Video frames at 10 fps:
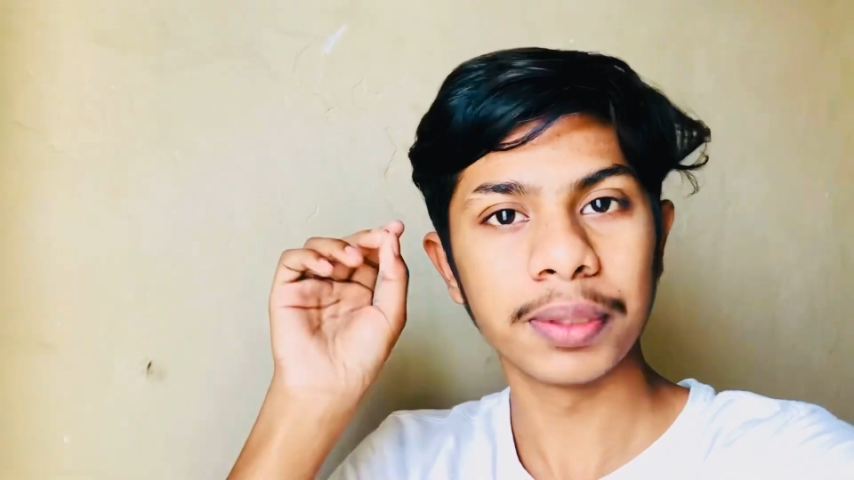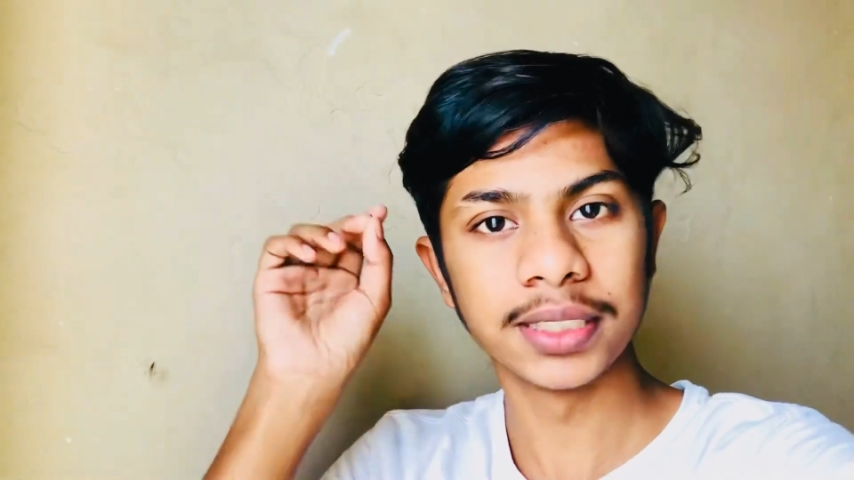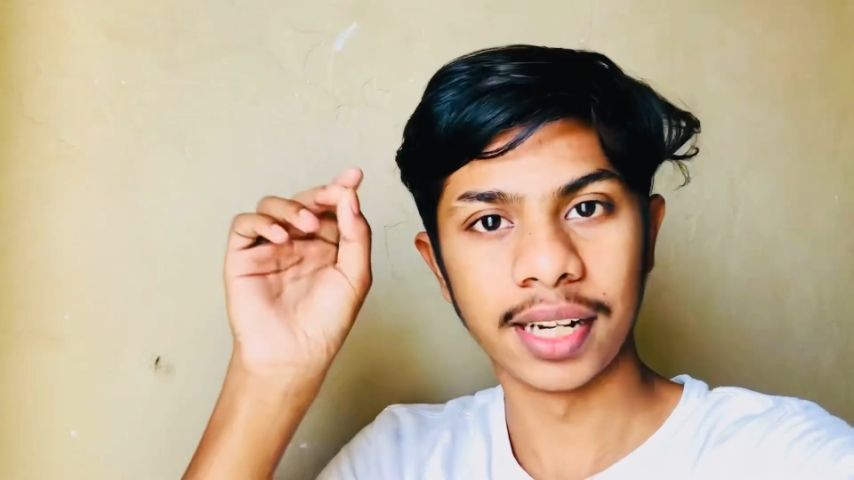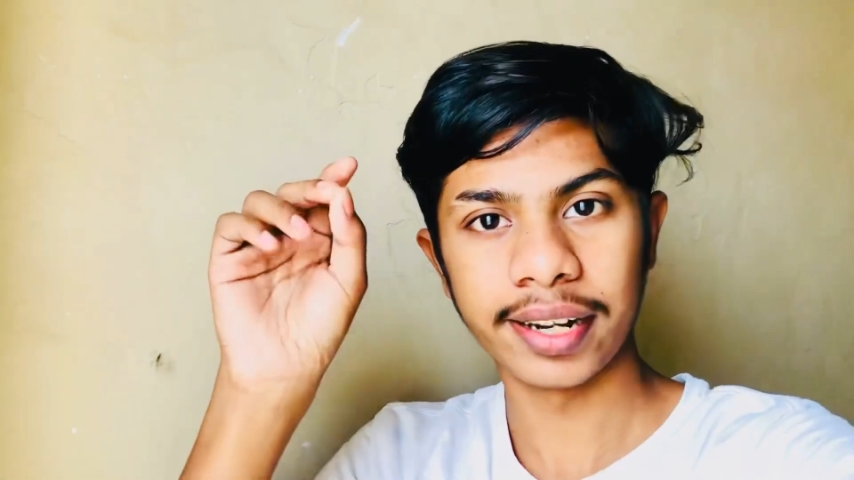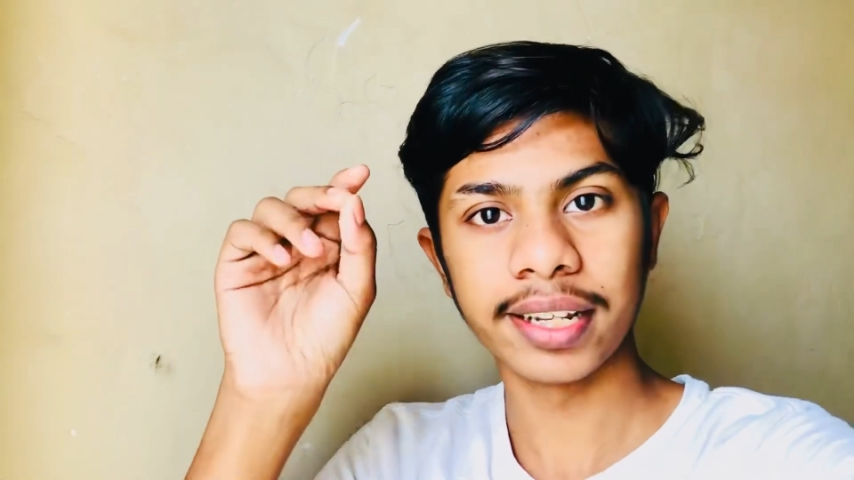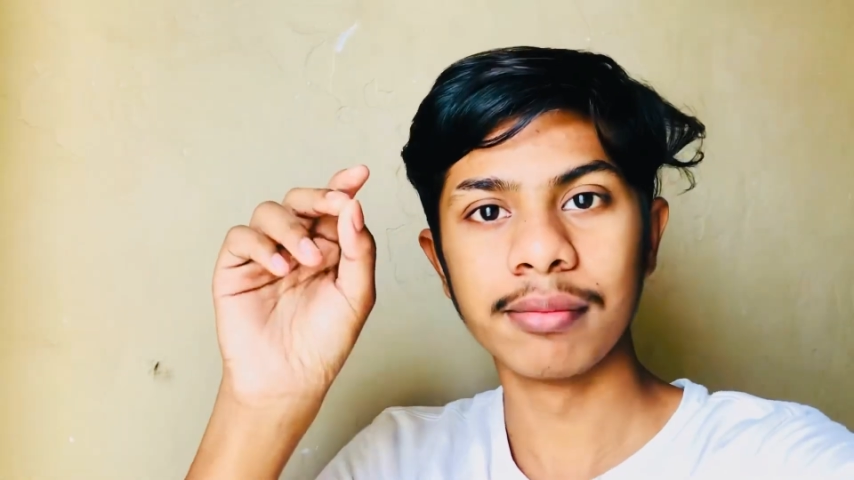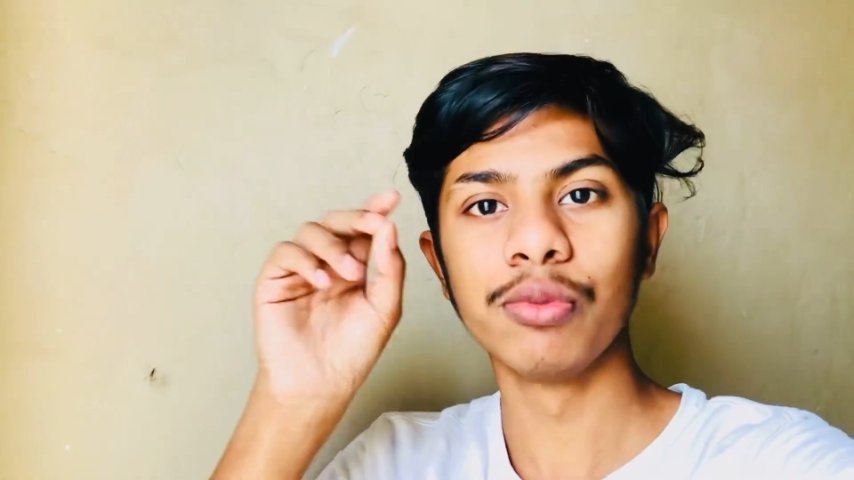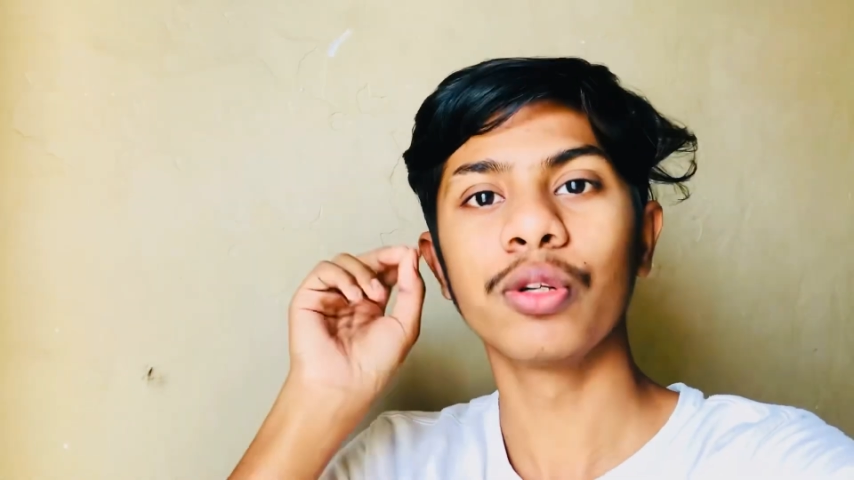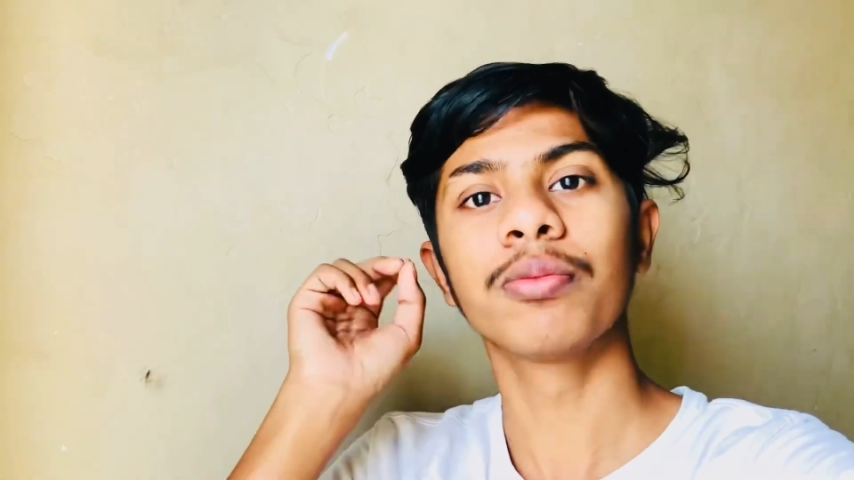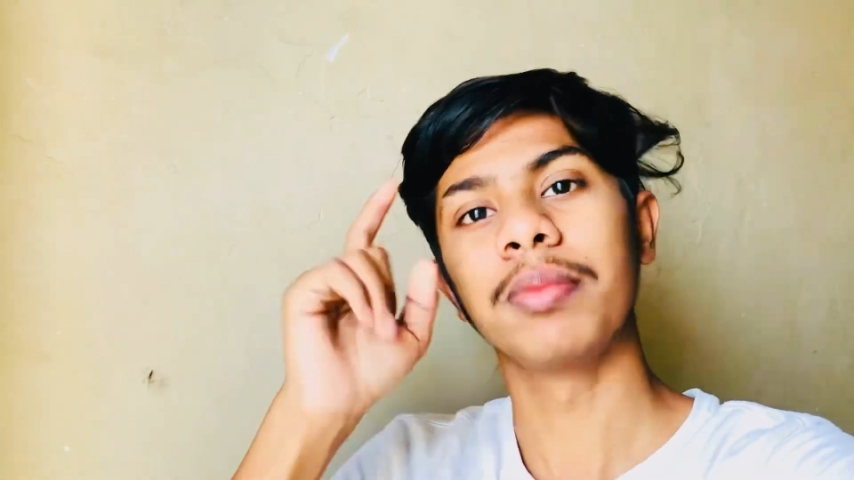पर जा रहे हैं हम
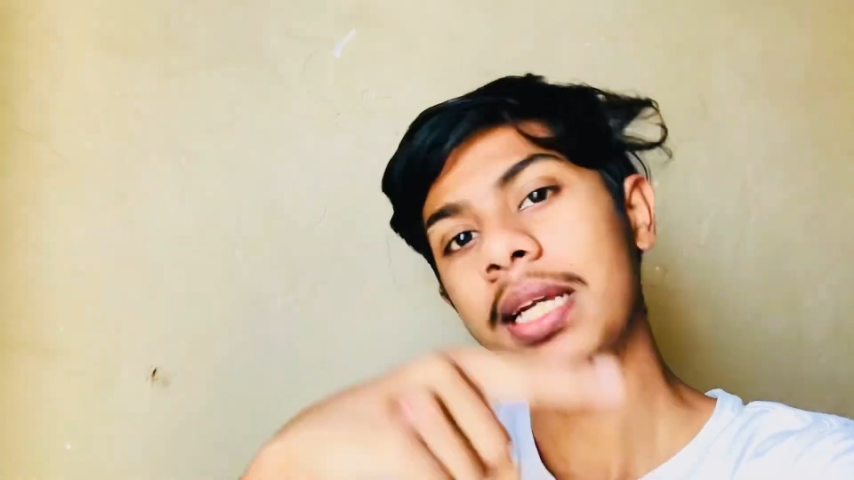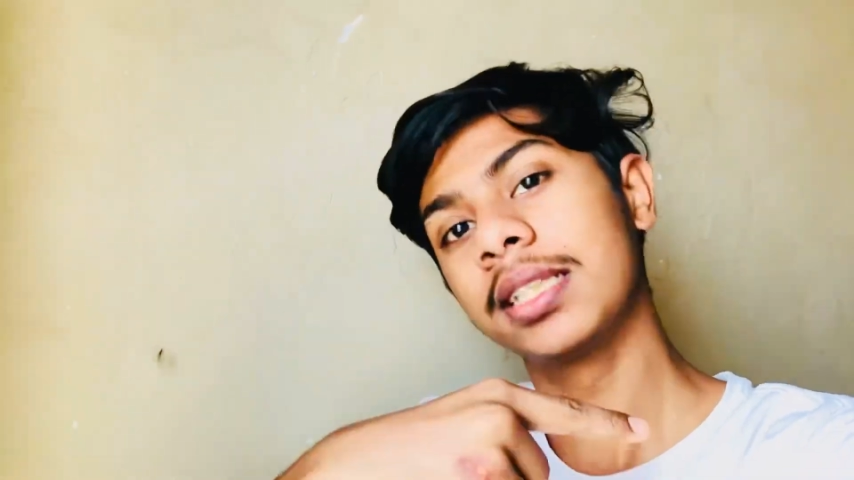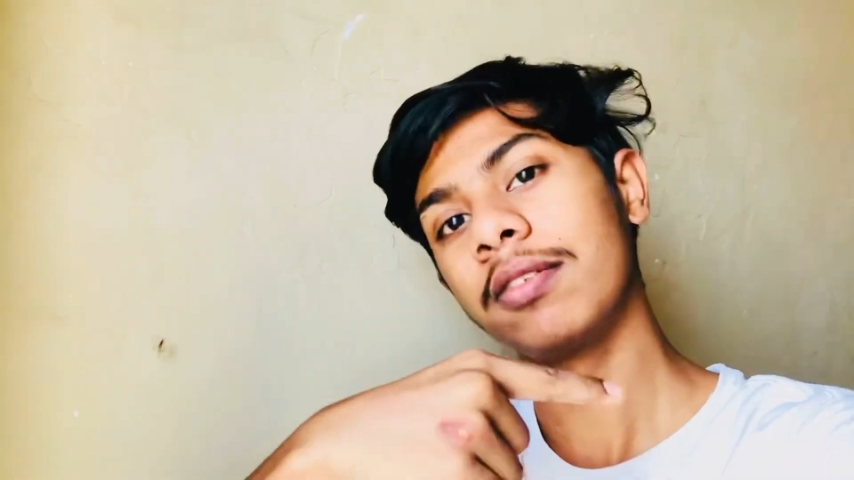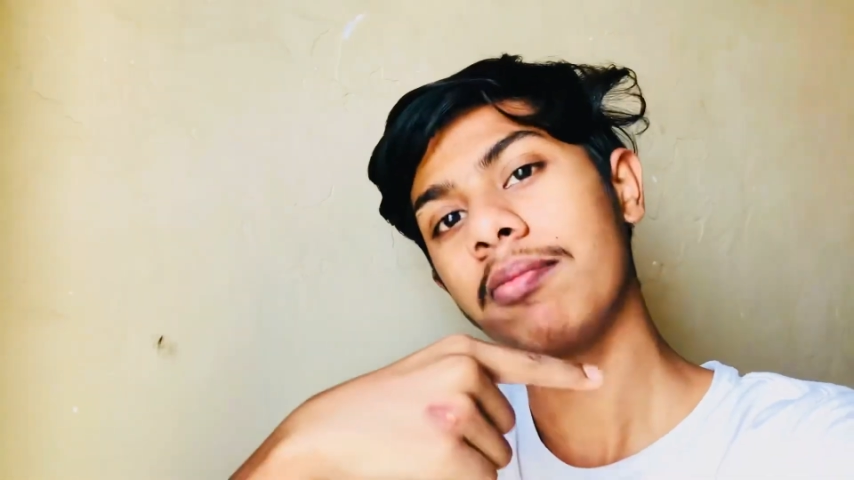लोग मैं एक दफ़ा